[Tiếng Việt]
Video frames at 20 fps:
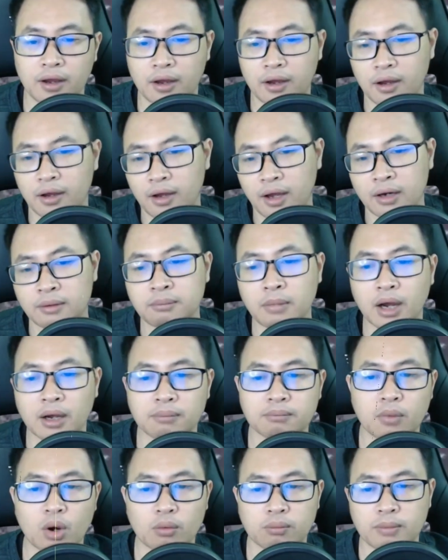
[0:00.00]
Ăn mặc
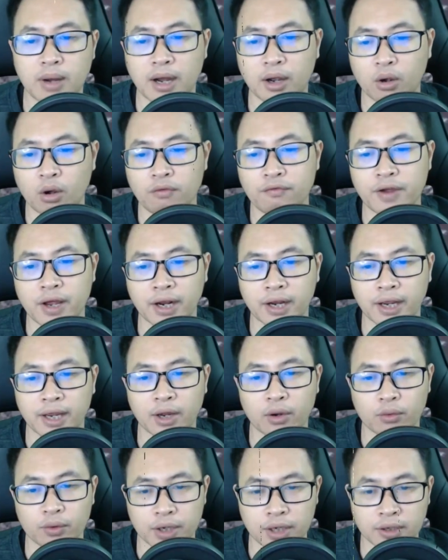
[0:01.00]
mộc mạc có vẻ
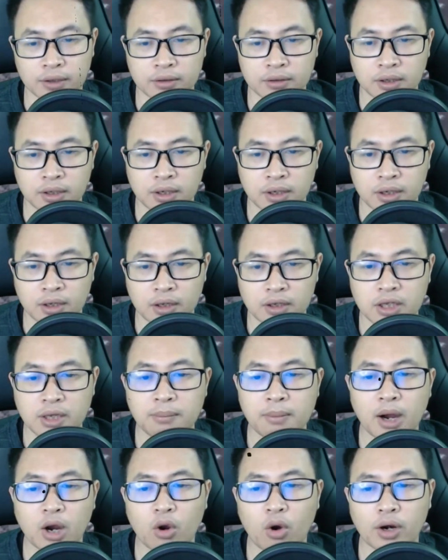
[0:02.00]
nghèo kít Nhưng
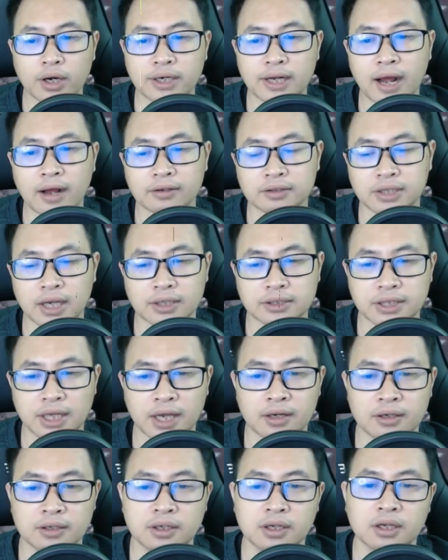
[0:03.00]
mà gọn gàng sạch
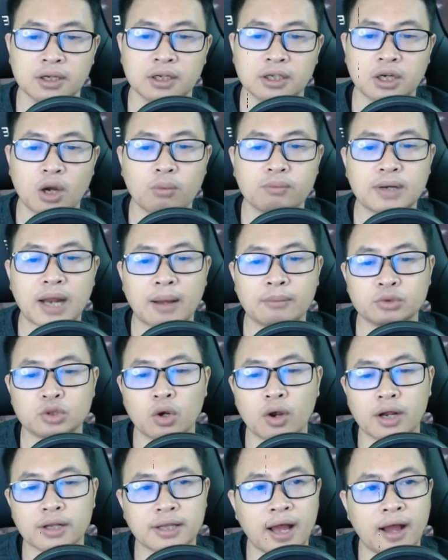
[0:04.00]
sẽ không làm cho
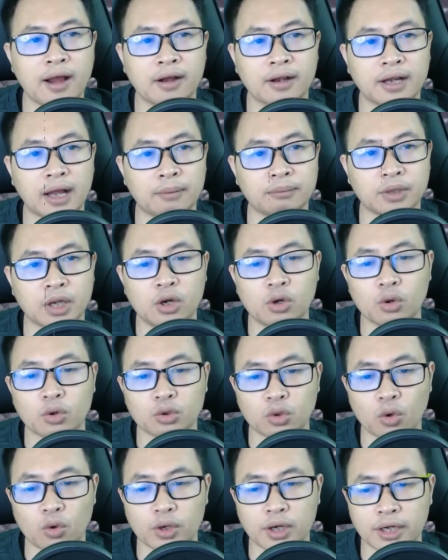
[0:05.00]
người ta cảm thấy lôi
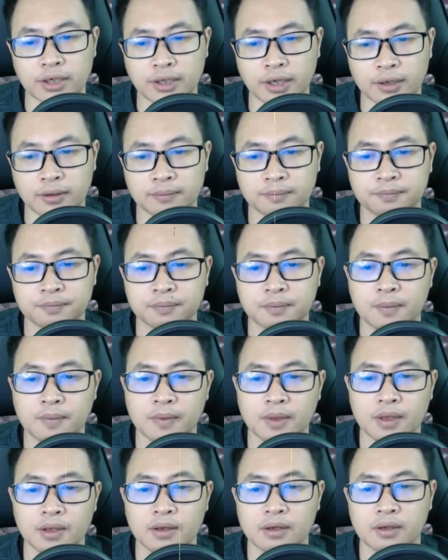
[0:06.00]
thôi lích thích
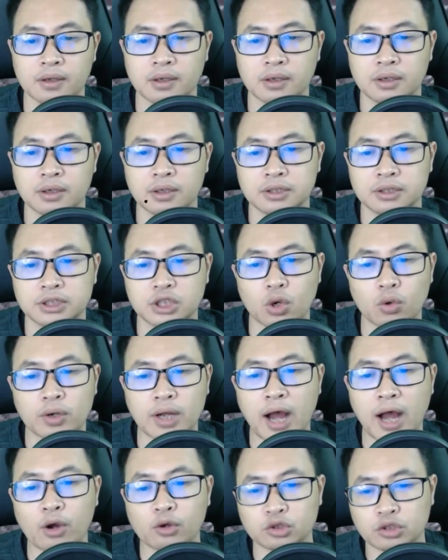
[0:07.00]
Chiều
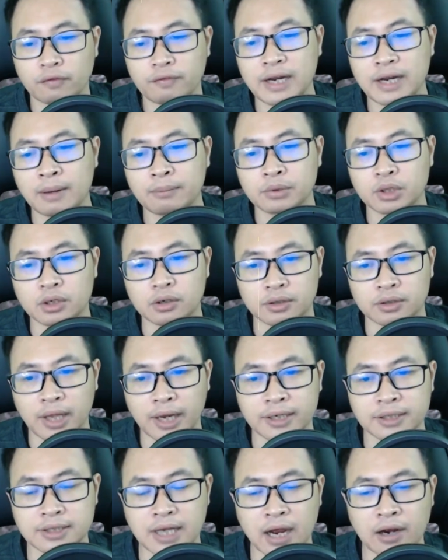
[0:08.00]
cao so với nam tử
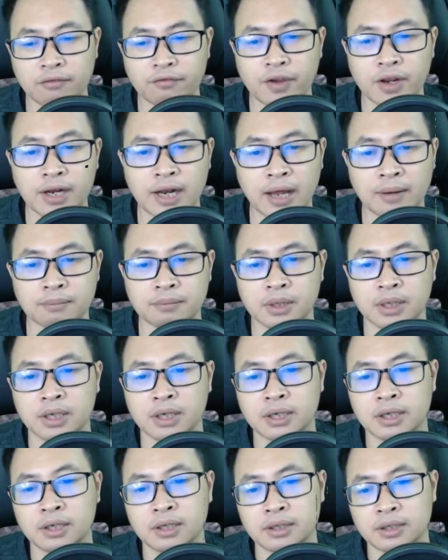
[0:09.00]
thanh tráng phía nam
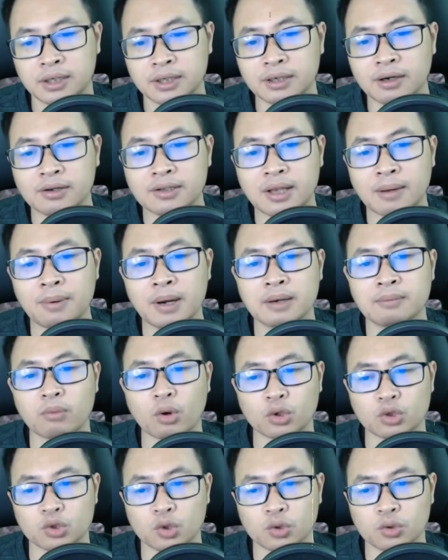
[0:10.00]
Thì hơi thấp hơn
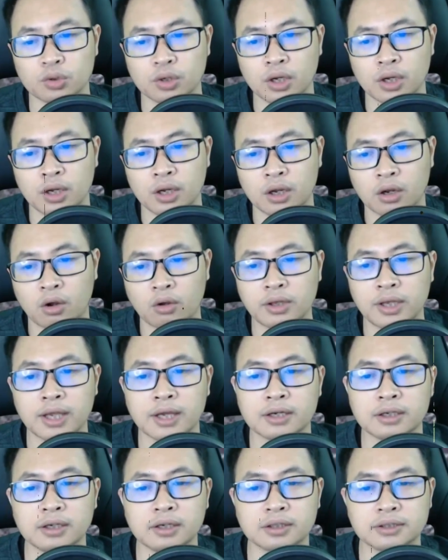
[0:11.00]
một chút Có thể
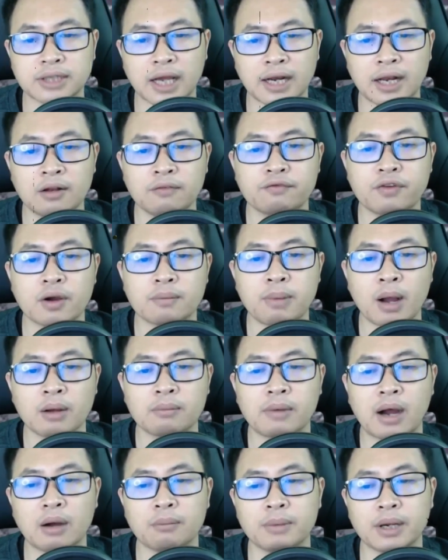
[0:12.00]
ở giải đất phương Bắc
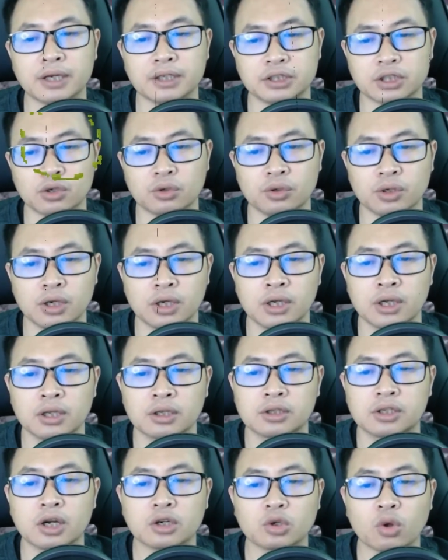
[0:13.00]
Bảo Bình Châu
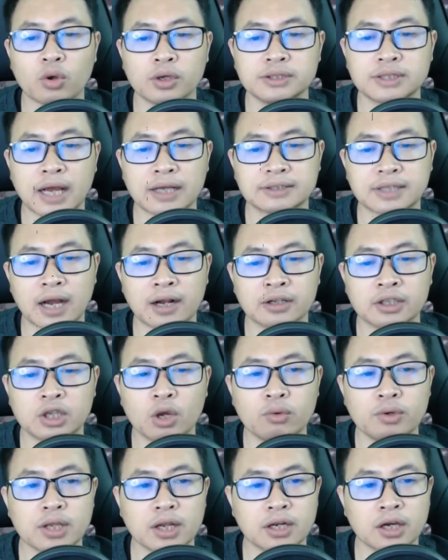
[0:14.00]
Tương đối ra dáng thiếu
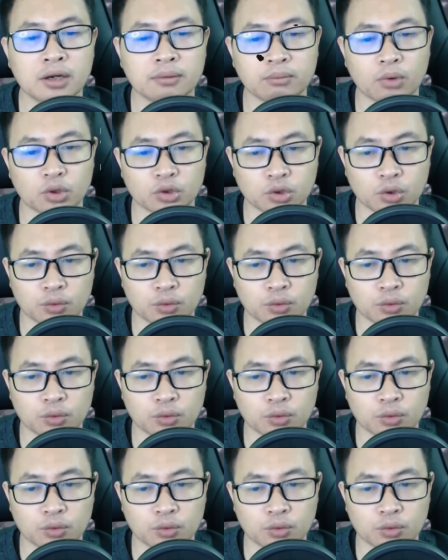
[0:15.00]
niên hơn một chút